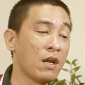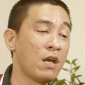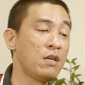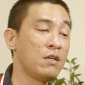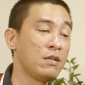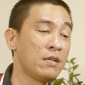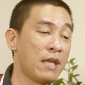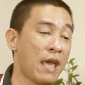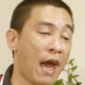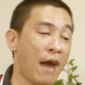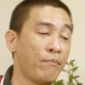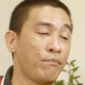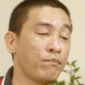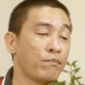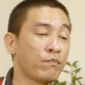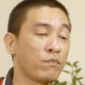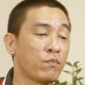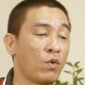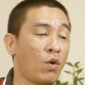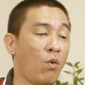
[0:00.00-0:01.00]
đinh giáp
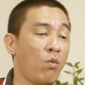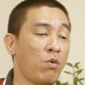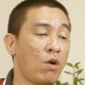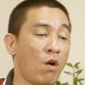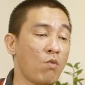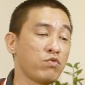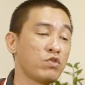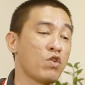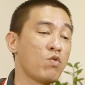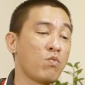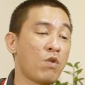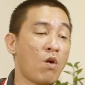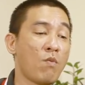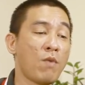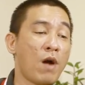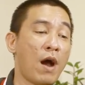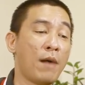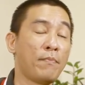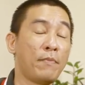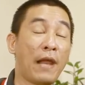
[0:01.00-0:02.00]
cũng không xung không
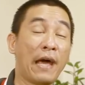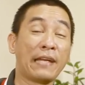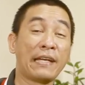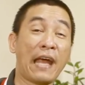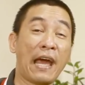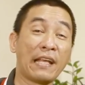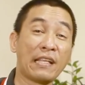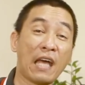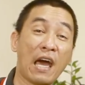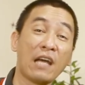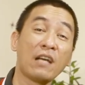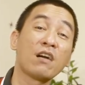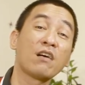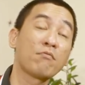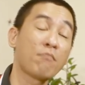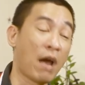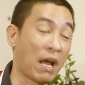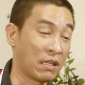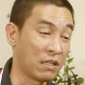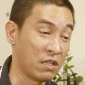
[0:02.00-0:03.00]
hợp là trạng thái
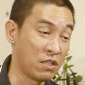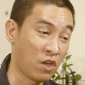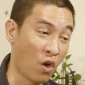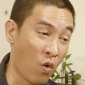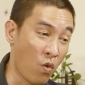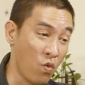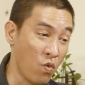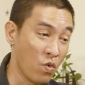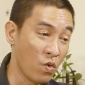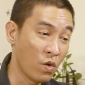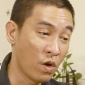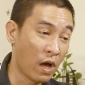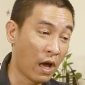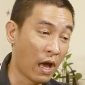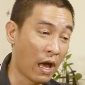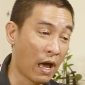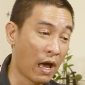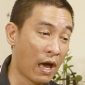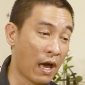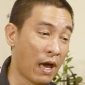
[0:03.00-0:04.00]
cân bằng tự chủ
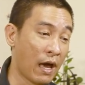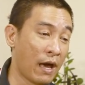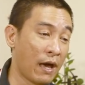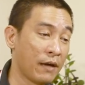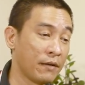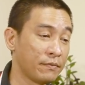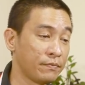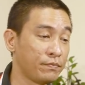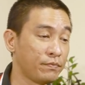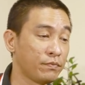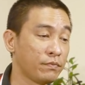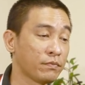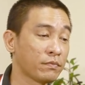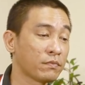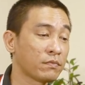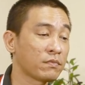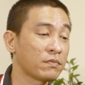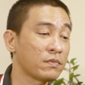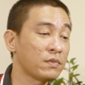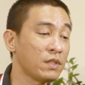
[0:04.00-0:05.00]
à
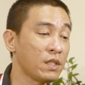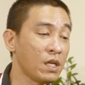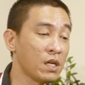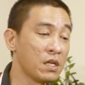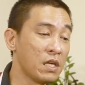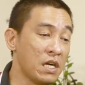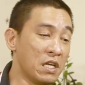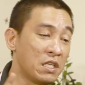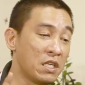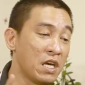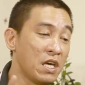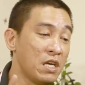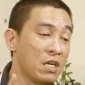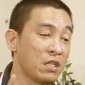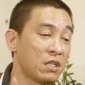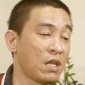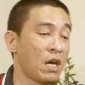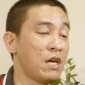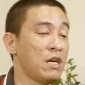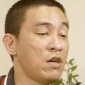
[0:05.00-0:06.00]
địa chi
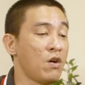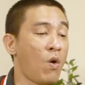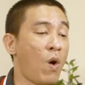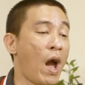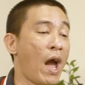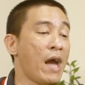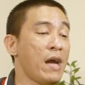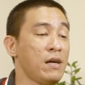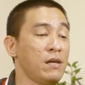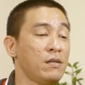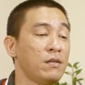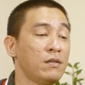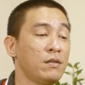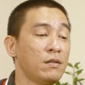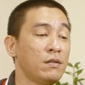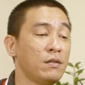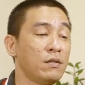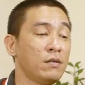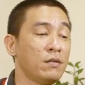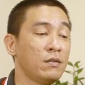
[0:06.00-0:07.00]
tỵ hỏa
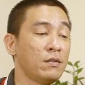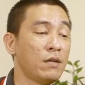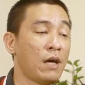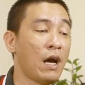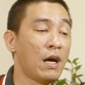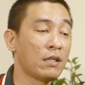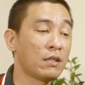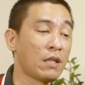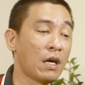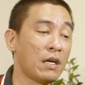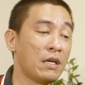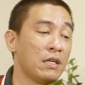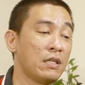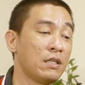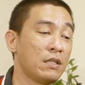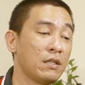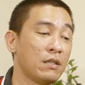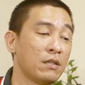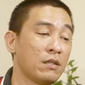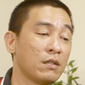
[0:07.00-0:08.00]
à, tỵ
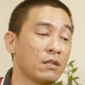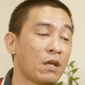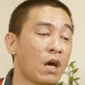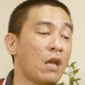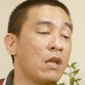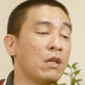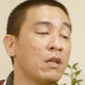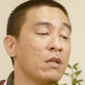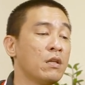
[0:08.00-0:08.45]
thìn